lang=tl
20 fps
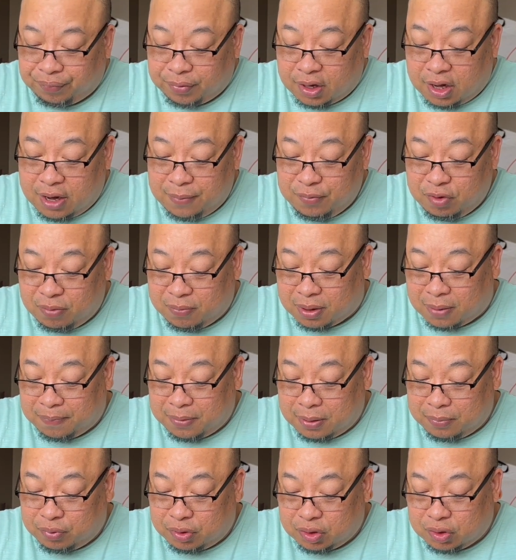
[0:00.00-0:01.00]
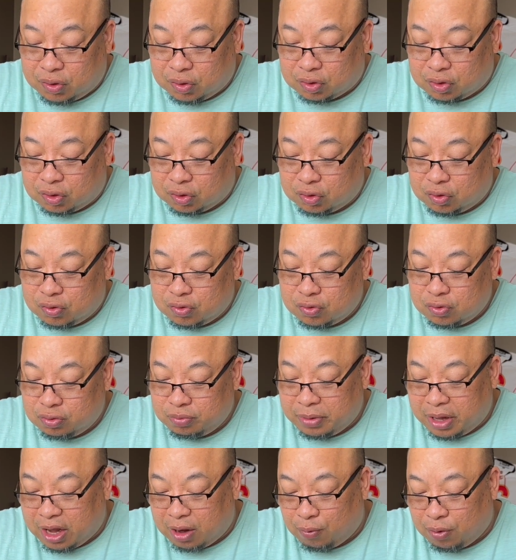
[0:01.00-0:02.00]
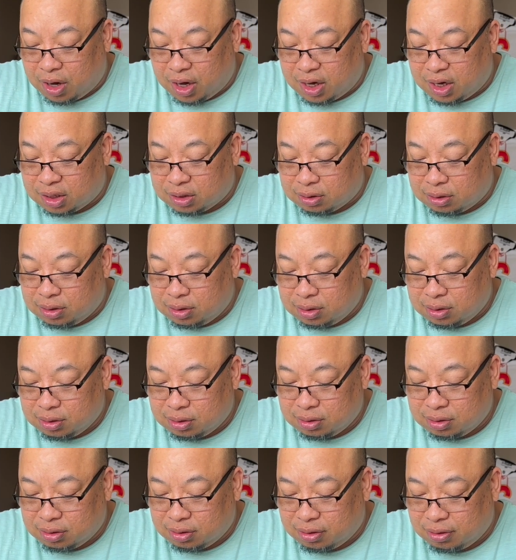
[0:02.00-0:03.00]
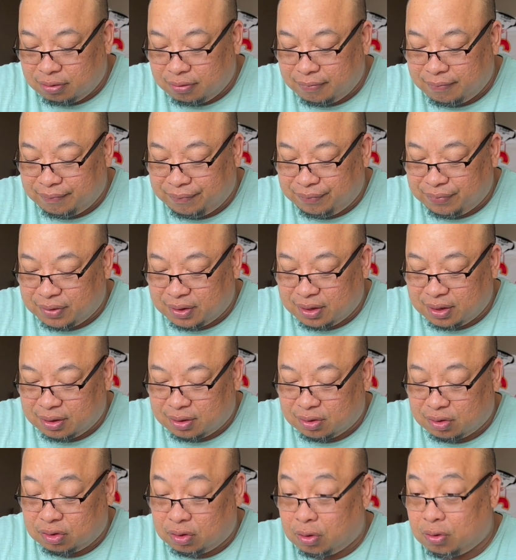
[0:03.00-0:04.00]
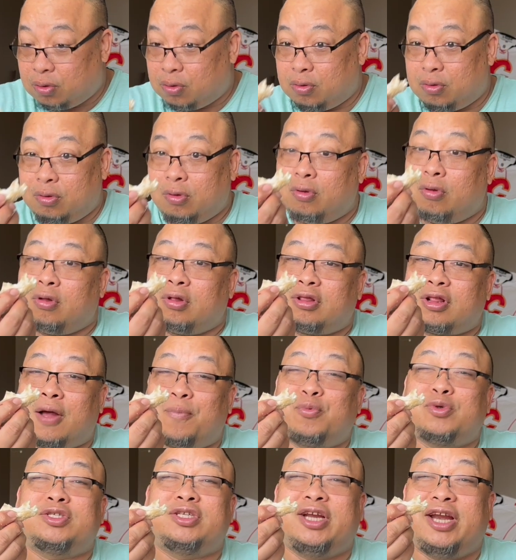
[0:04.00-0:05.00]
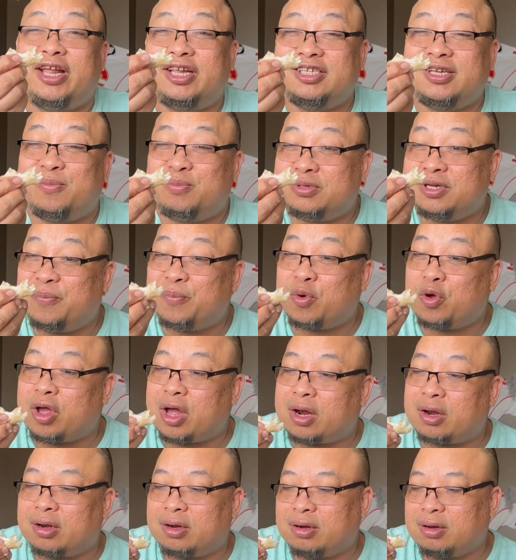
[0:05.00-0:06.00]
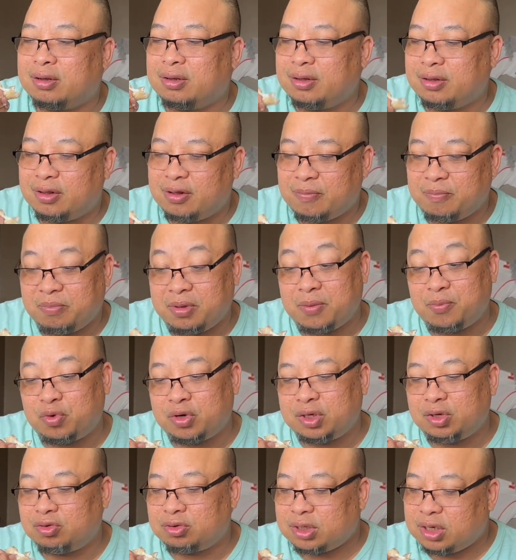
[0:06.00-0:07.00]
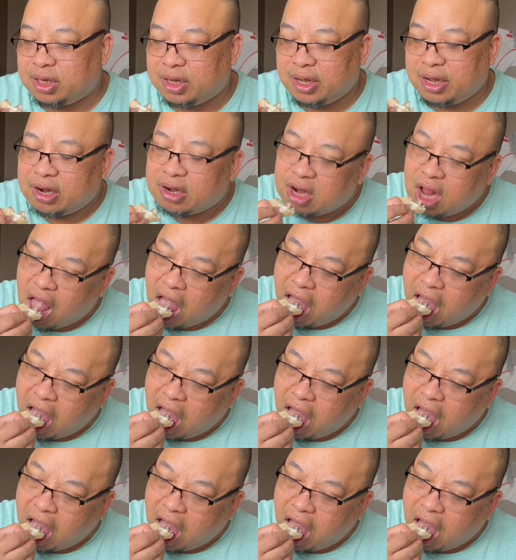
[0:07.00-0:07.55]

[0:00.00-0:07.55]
Alam nyo ba, favorite ko to, tong may hawakan na to. To. Tapos sinisip-sip ko yan. Favorite ko talaga yan.